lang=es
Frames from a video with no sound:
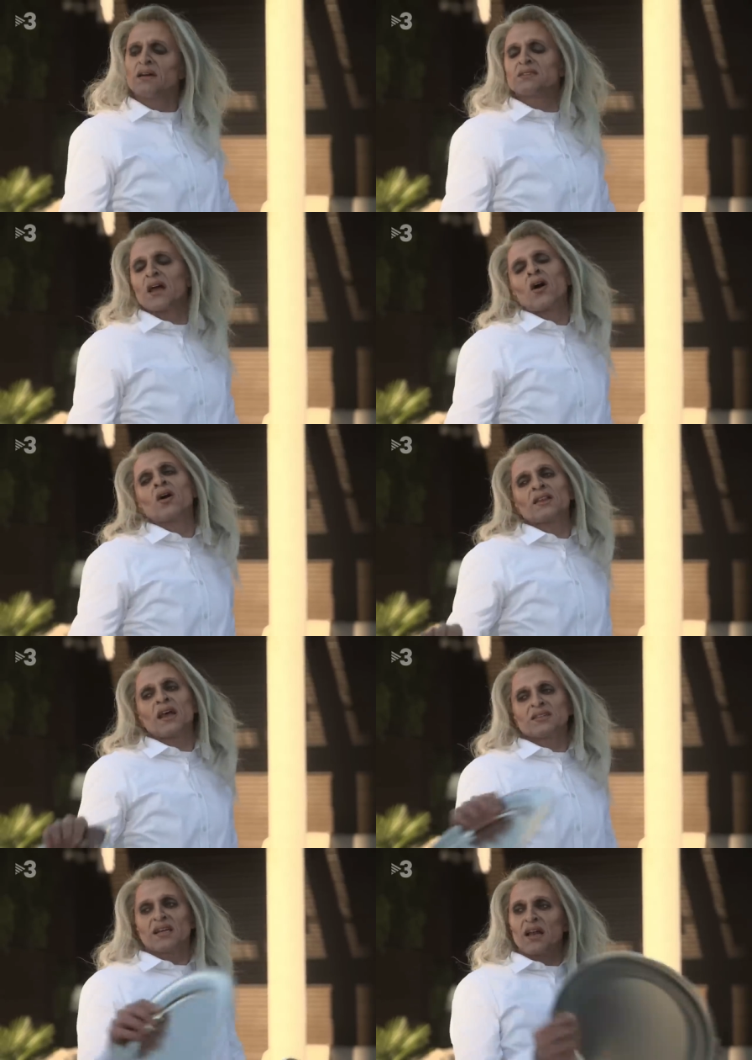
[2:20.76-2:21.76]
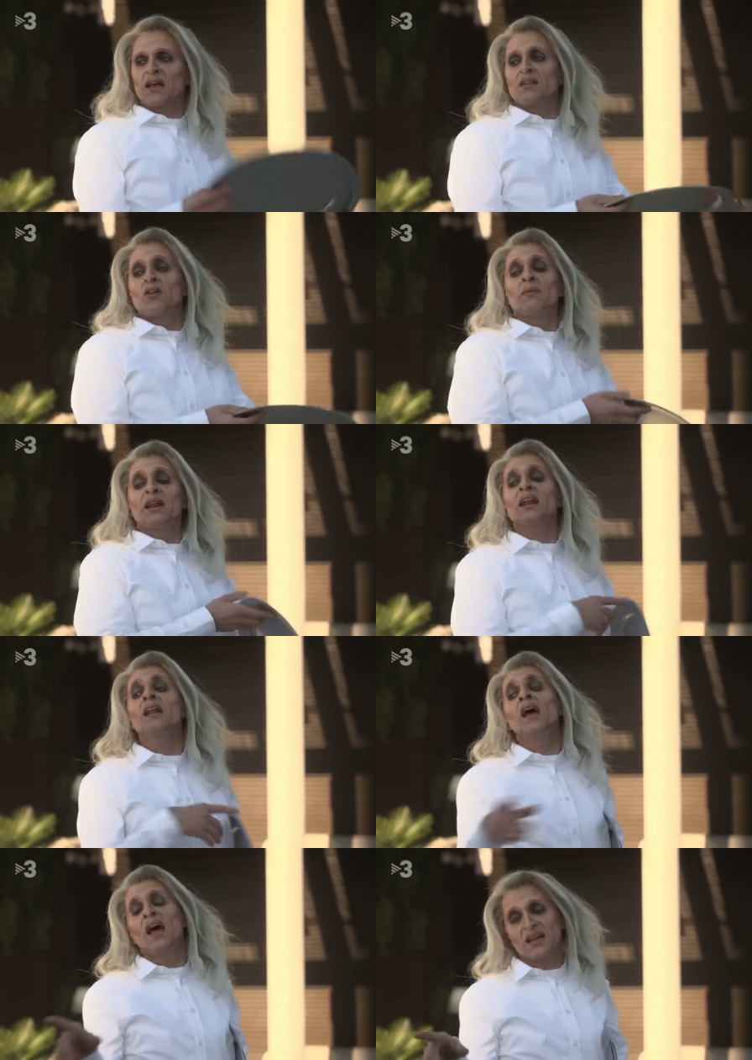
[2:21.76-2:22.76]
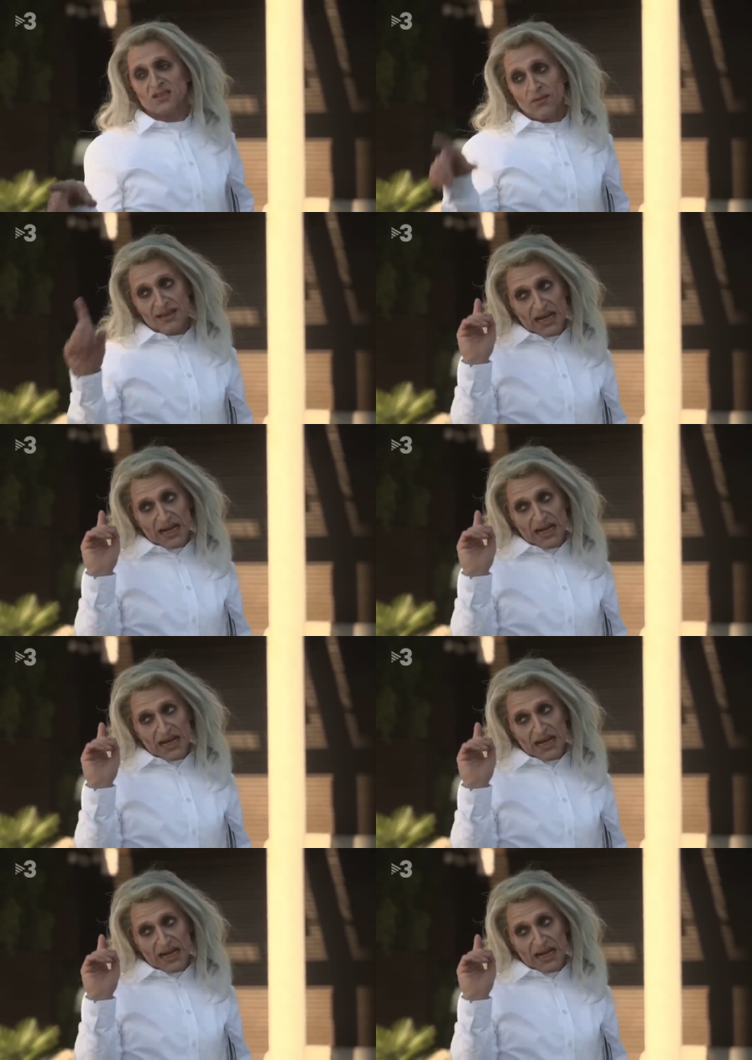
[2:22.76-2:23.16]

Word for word: este corte, si quieres que te lo miren, esto va a